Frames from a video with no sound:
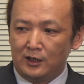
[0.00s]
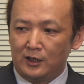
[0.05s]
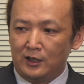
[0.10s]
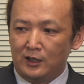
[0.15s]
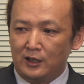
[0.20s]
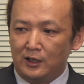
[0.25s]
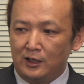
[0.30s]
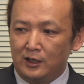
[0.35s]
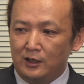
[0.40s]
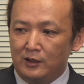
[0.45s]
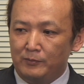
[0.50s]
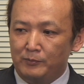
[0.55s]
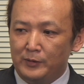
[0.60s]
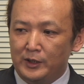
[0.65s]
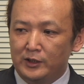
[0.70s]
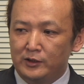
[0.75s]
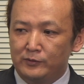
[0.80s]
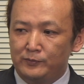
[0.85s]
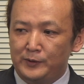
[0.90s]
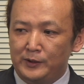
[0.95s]
えー、
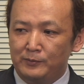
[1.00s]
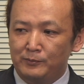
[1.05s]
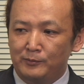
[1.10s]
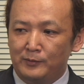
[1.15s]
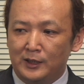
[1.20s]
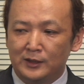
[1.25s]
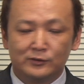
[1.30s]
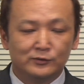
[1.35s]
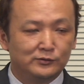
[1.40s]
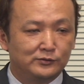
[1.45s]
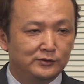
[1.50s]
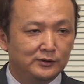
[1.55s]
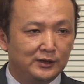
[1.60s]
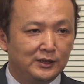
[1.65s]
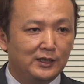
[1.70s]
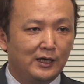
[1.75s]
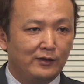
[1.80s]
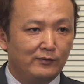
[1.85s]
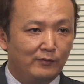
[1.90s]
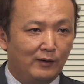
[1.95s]
メルビン・マヌーフ
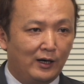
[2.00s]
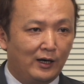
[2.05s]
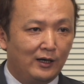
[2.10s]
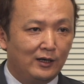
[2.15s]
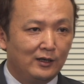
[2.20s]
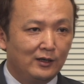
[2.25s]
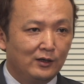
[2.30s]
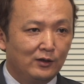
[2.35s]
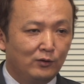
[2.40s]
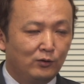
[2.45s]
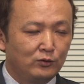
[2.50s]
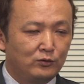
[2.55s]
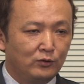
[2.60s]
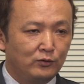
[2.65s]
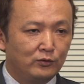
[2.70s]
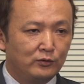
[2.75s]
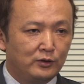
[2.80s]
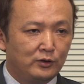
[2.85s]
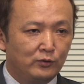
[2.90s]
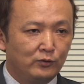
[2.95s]
以外は、ほ
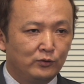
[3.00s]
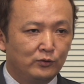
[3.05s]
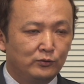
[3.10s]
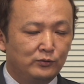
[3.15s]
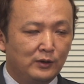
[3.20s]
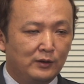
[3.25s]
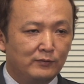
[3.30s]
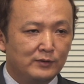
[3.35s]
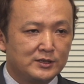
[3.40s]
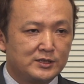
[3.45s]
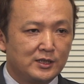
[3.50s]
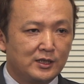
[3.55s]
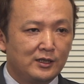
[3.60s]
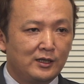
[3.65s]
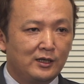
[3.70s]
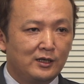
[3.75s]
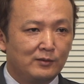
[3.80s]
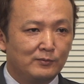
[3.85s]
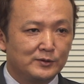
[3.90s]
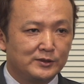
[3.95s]
とんど日本のファンは知ら
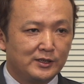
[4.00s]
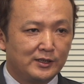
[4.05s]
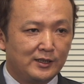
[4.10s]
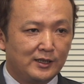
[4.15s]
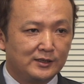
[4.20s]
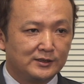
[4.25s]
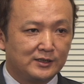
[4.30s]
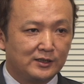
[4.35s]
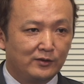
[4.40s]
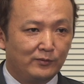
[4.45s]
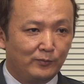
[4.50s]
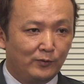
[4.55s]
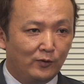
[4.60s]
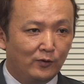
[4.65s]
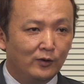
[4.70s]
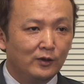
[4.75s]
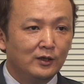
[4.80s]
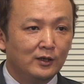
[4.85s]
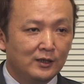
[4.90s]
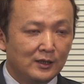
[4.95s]
ないかもしれないですけどもそ
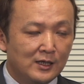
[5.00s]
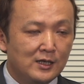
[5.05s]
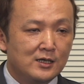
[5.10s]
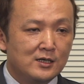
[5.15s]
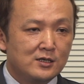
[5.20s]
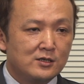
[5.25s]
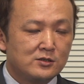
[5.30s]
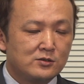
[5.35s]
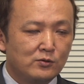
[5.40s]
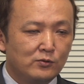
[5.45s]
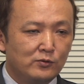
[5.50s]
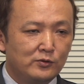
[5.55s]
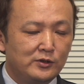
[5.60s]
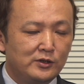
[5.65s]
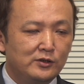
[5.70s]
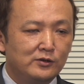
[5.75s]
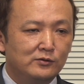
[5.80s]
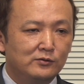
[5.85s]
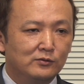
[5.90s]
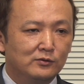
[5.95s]
うです、ね、そう
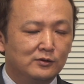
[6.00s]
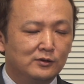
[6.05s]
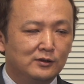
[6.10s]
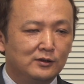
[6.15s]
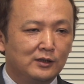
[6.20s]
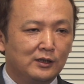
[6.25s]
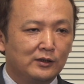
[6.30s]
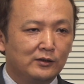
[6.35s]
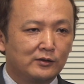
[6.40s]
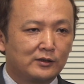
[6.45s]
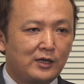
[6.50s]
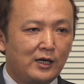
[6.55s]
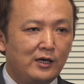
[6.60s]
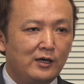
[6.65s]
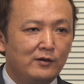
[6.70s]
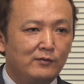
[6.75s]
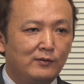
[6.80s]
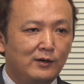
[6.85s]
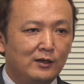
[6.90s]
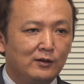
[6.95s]
いう
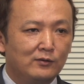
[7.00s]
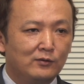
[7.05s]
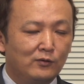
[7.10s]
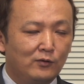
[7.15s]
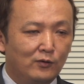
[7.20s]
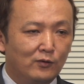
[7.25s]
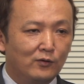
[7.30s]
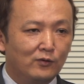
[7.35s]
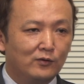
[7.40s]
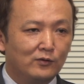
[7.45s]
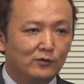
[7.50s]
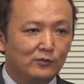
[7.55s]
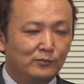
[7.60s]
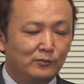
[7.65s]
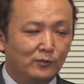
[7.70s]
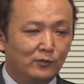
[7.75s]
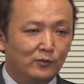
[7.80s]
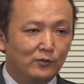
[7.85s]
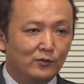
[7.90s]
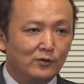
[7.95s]
k 1を
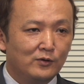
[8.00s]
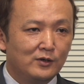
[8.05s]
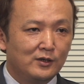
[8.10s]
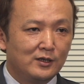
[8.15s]
もう、